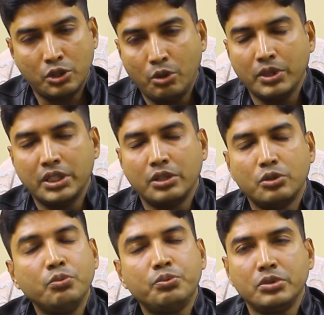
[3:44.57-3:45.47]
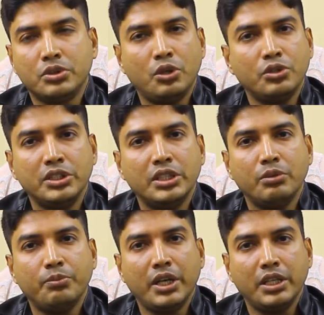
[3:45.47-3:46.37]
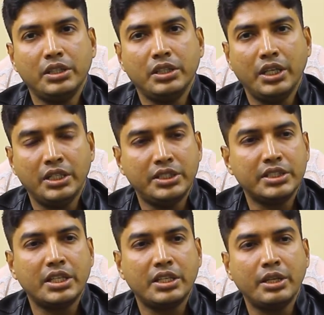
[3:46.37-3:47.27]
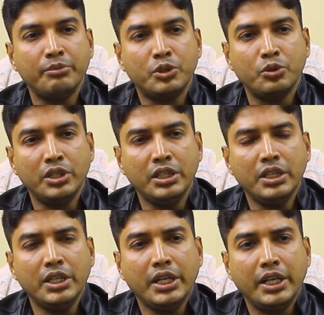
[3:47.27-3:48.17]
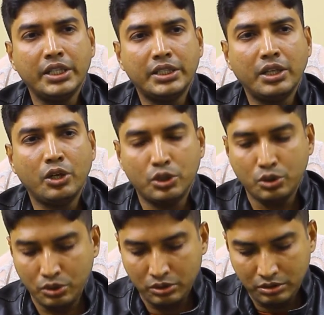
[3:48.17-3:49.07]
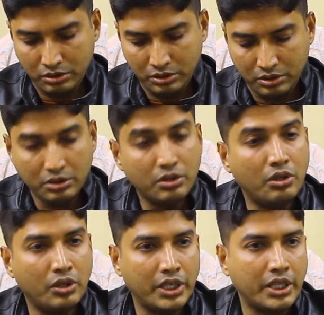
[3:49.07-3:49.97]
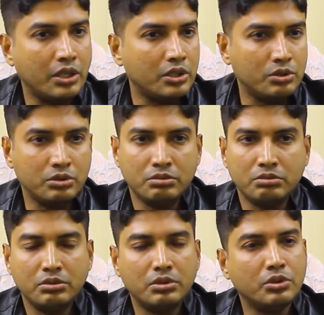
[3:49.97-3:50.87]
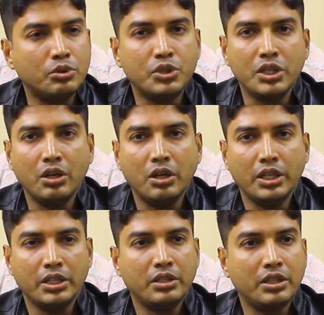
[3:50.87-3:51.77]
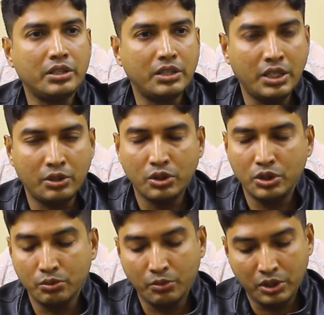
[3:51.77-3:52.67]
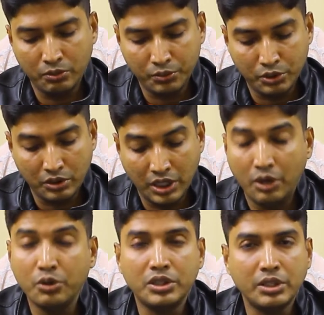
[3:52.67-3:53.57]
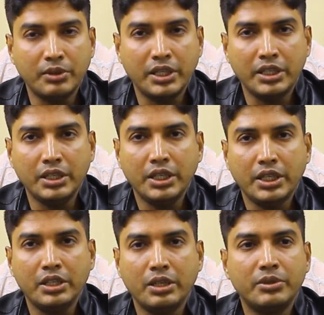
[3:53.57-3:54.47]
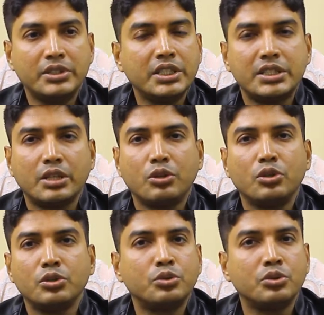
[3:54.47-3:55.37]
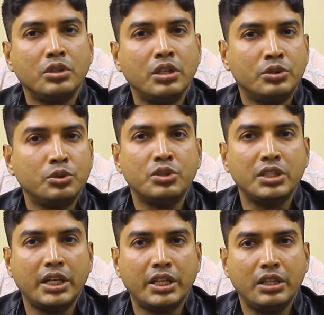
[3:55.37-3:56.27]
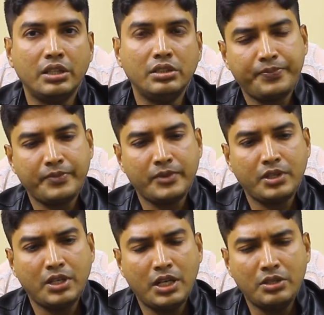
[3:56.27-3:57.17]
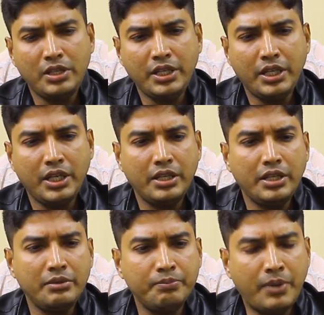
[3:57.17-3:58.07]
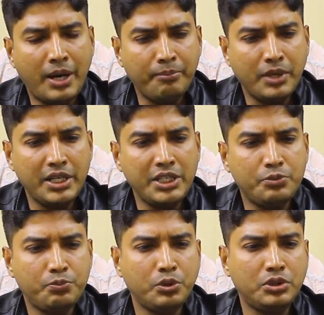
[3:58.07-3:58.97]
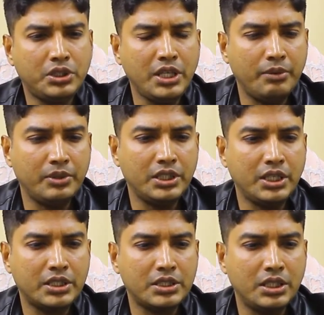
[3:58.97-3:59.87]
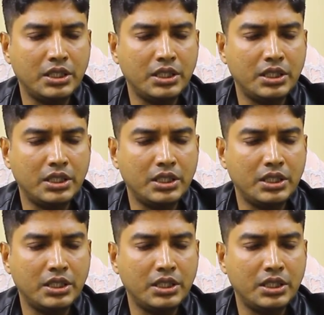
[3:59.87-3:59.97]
সমাধান খুব সহজেই যেন পায় এই চেষ্টাটাই আমি করি এতে হয়তো অনেকেই হয়তো খুশি হয় কারো হয়তো উপত নাও হইতে পারে কিন্তু আমার চেষ্টার কখনো ত্রুটি থাকে না আসলে এই বামলা নিষ্পত্তি আমাদের একটা